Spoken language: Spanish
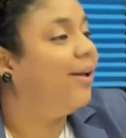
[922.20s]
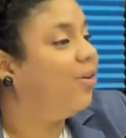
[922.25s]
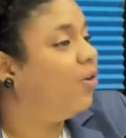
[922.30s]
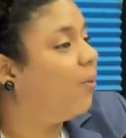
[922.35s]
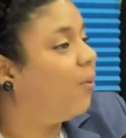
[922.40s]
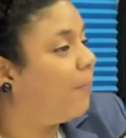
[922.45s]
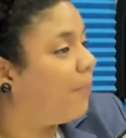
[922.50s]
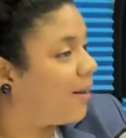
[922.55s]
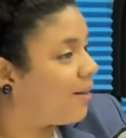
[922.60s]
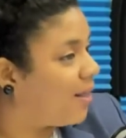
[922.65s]

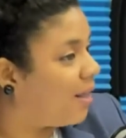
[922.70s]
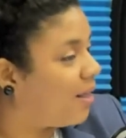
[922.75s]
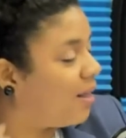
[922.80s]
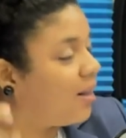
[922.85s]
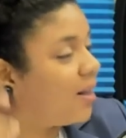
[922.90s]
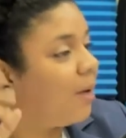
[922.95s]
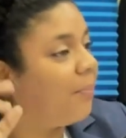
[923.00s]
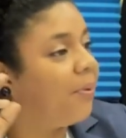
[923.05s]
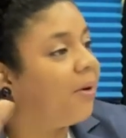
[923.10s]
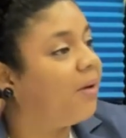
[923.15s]
niño pasa
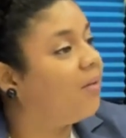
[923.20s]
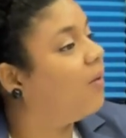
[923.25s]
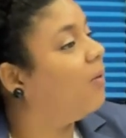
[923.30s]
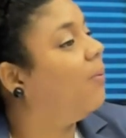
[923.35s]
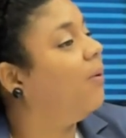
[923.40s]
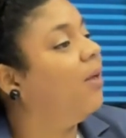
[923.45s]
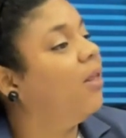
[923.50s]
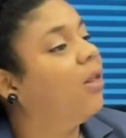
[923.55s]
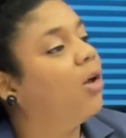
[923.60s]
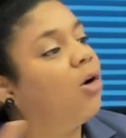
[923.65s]

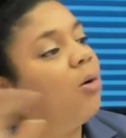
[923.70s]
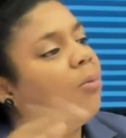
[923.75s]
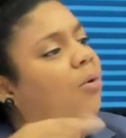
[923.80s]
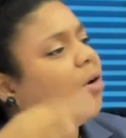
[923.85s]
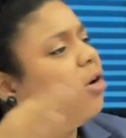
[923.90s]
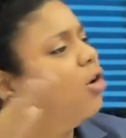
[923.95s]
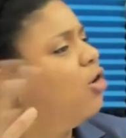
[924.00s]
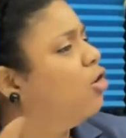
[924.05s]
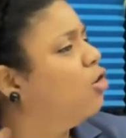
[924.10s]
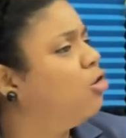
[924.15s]
desapercibido, como
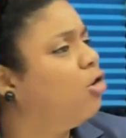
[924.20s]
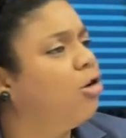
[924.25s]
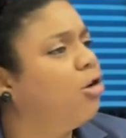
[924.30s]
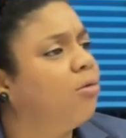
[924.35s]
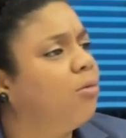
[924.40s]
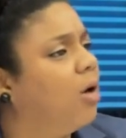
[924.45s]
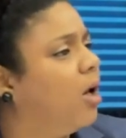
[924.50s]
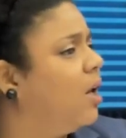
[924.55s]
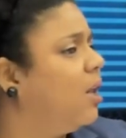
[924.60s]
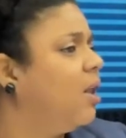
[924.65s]
que no,
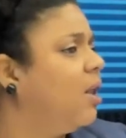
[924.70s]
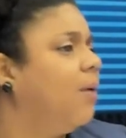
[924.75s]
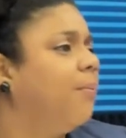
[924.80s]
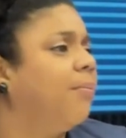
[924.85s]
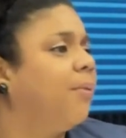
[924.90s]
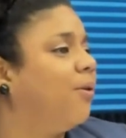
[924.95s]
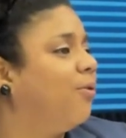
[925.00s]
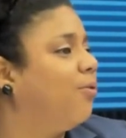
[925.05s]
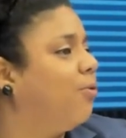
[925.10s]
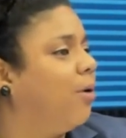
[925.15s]
yo, él
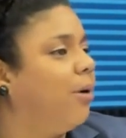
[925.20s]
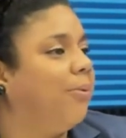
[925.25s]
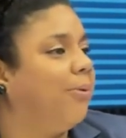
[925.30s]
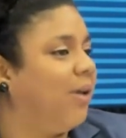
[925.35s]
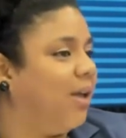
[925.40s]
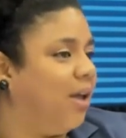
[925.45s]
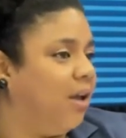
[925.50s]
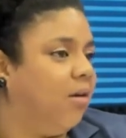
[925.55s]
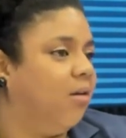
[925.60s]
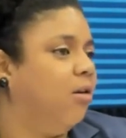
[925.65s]
siempre fue
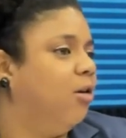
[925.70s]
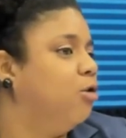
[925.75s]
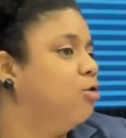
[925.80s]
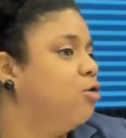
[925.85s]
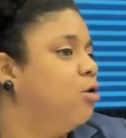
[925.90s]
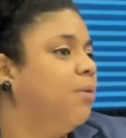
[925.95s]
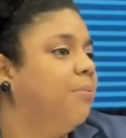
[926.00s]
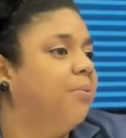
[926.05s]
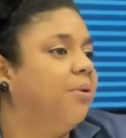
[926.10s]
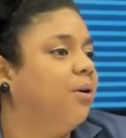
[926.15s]
bien,
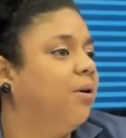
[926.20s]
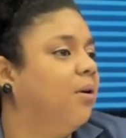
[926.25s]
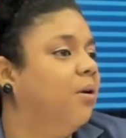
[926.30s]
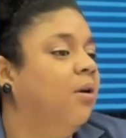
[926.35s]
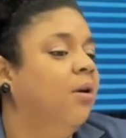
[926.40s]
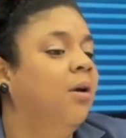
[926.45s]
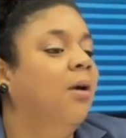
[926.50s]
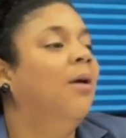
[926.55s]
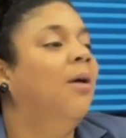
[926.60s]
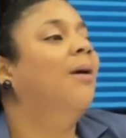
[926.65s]
siempre,
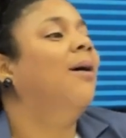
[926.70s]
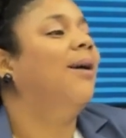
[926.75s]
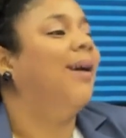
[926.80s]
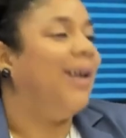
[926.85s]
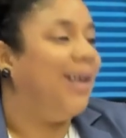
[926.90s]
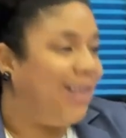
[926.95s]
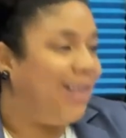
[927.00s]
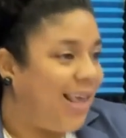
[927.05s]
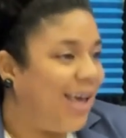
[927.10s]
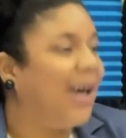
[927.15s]

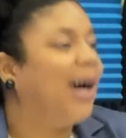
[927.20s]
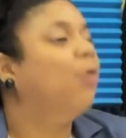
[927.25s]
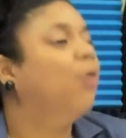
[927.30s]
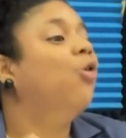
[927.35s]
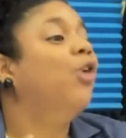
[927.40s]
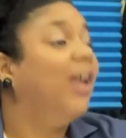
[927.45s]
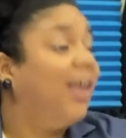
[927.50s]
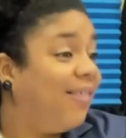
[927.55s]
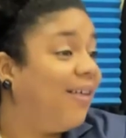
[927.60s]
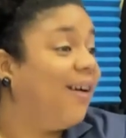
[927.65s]
y llega
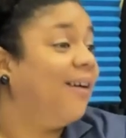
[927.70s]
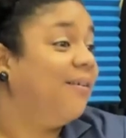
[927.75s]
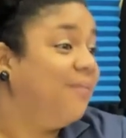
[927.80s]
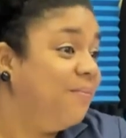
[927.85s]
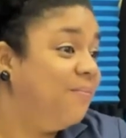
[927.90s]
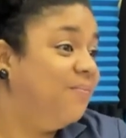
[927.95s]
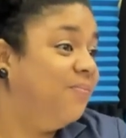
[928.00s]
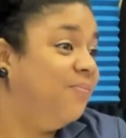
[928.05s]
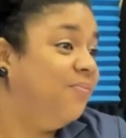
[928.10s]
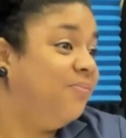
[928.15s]
una edad
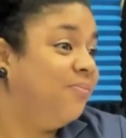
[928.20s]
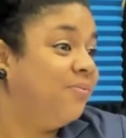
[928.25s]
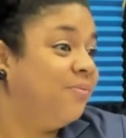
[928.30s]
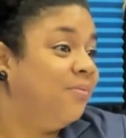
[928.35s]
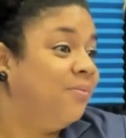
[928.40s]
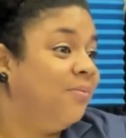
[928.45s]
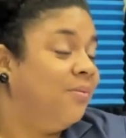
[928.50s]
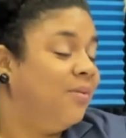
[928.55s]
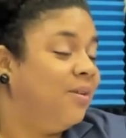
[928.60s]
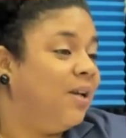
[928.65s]

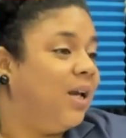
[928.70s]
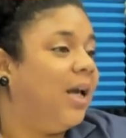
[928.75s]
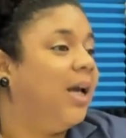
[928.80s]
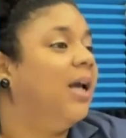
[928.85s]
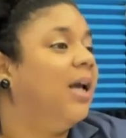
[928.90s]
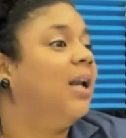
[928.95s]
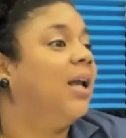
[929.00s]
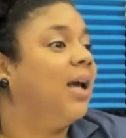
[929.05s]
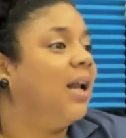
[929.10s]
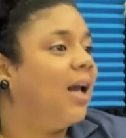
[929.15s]
en
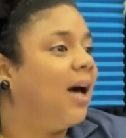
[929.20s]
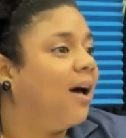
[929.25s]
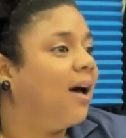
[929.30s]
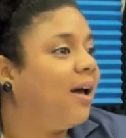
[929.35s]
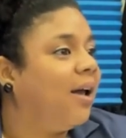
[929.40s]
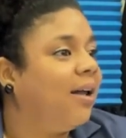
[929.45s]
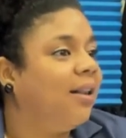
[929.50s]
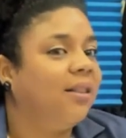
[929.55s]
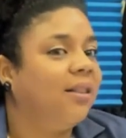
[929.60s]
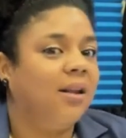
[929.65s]
el que la
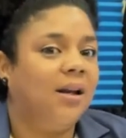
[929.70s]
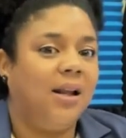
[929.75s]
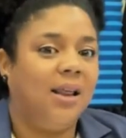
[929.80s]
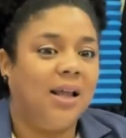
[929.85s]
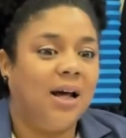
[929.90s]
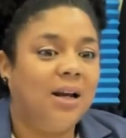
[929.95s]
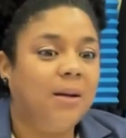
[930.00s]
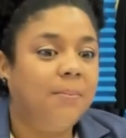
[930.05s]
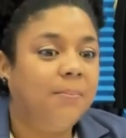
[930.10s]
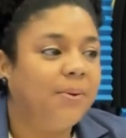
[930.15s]
gente le
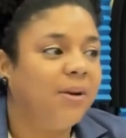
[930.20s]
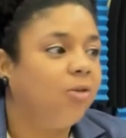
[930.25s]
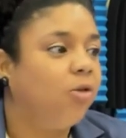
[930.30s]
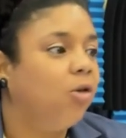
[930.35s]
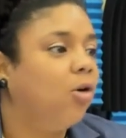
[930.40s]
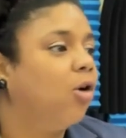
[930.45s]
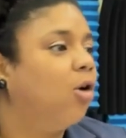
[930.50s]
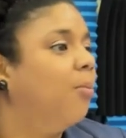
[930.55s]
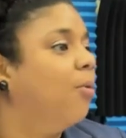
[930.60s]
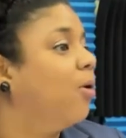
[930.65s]
da la
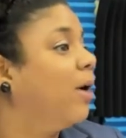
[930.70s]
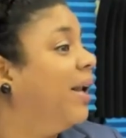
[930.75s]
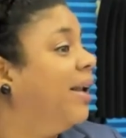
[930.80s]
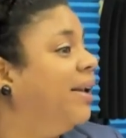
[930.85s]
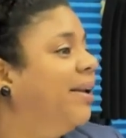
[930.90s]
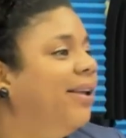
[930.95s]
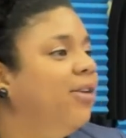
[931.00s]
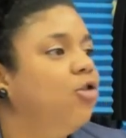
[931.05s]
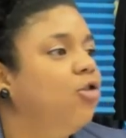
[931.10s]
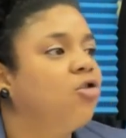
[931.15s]
impresión como que
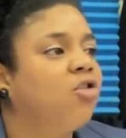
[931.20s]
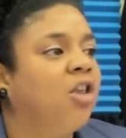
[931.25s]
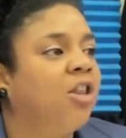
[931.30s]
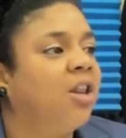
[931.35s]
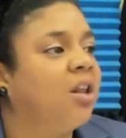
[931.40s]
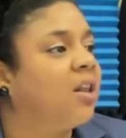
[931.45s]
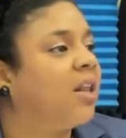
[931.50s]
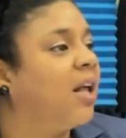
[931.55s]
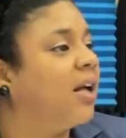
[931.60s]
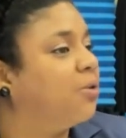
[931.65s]
el niño se
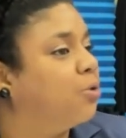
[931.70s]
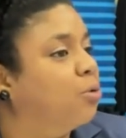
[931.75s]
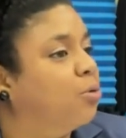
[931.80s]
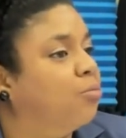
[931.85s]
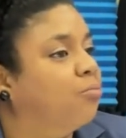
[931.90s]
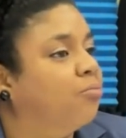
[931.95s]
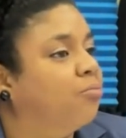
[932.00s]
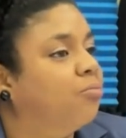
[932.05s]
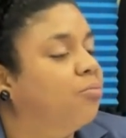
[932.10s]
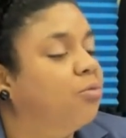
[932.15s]
desató,
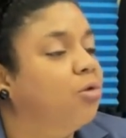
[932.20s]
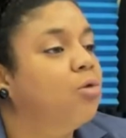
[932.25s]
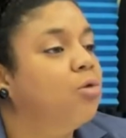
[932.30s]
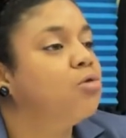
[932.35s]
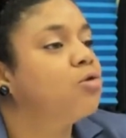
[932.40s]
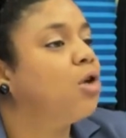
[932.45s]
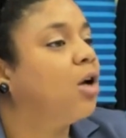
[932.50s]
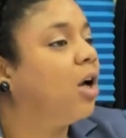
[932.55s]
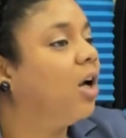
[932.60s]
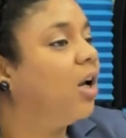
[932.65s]
no
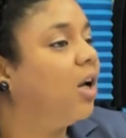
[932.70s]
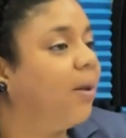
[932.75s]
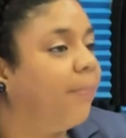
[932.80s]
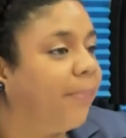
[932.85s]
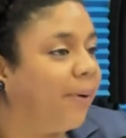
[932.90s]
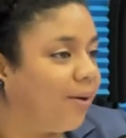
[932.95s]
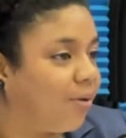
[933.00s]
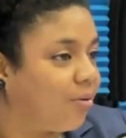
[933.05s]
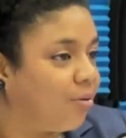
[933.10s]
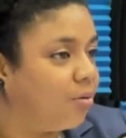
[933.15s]
sé qué le
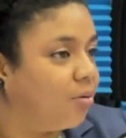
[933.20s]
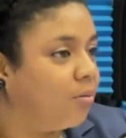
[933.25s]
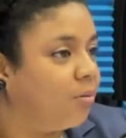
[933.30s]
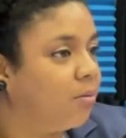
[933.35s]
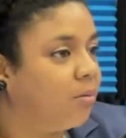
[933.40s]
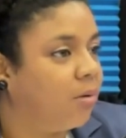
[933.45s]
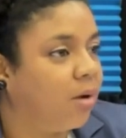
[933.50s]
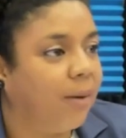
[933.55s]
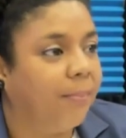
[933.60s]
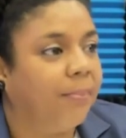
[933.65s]
pasó,
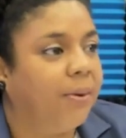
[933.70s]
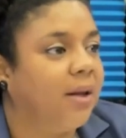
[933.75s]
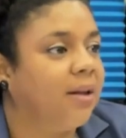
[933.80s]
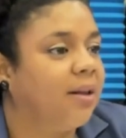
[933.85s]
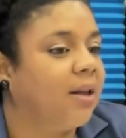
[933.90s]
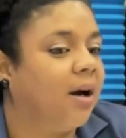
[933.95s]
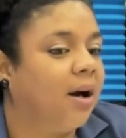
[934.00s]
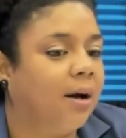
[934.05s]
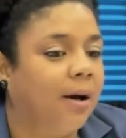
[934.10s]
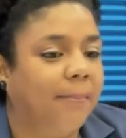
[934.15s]

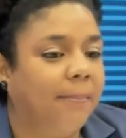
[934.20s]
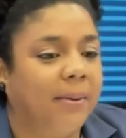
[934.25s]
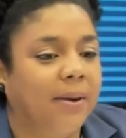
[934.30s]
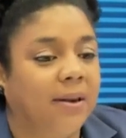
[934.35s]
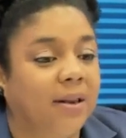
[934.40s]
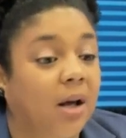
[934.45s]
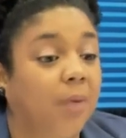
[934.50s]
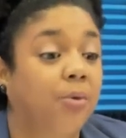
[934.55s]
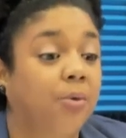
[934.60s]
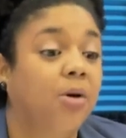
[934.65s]
empiezan a
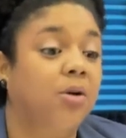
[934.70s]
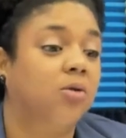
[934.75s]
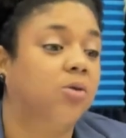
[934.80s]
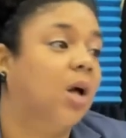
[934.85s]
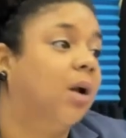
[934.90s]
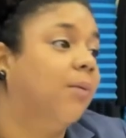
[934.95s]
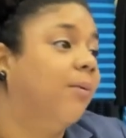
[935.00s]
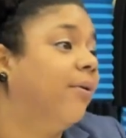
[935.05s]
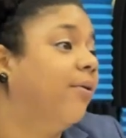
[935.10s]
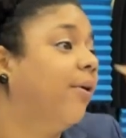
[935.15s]
pensar, bueno,
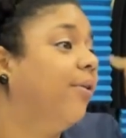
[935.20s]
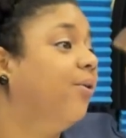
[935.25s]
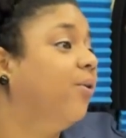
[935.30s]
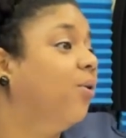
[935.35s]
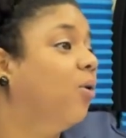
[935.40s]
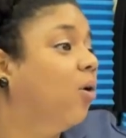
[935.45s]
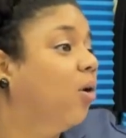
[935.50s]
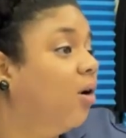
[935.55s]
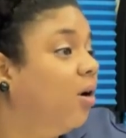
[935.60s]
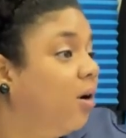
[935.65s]
tal vez se dio
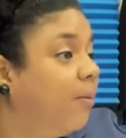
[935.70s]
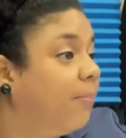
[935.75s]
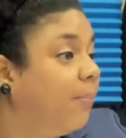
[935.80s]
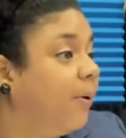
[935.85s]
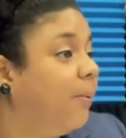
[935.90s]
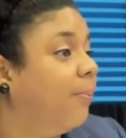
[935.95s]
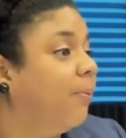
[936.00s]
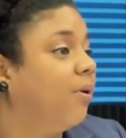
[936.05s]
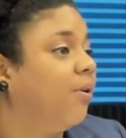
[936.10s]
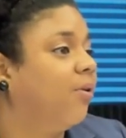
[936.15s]
un golpe
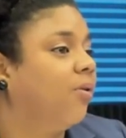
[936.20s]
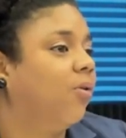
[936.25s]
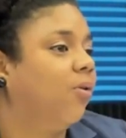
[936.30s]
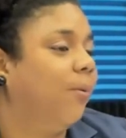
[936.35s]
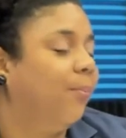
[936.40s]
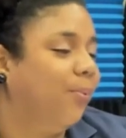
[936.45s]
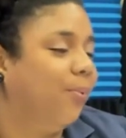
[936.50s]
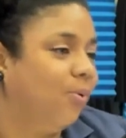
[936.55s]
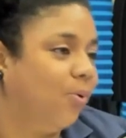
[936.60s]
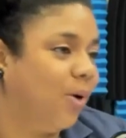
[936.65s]
y por eso se
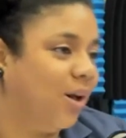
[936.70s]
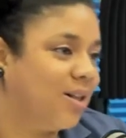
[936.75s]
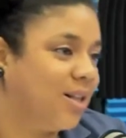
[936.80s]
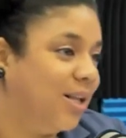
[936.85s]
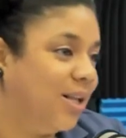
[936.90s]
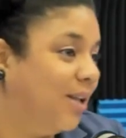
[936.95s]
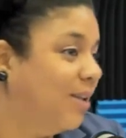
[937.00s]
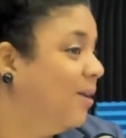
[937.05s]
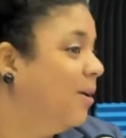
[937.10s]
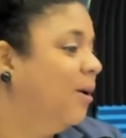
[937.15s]
puso
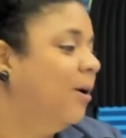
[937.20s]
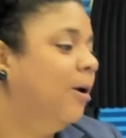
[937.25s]
así.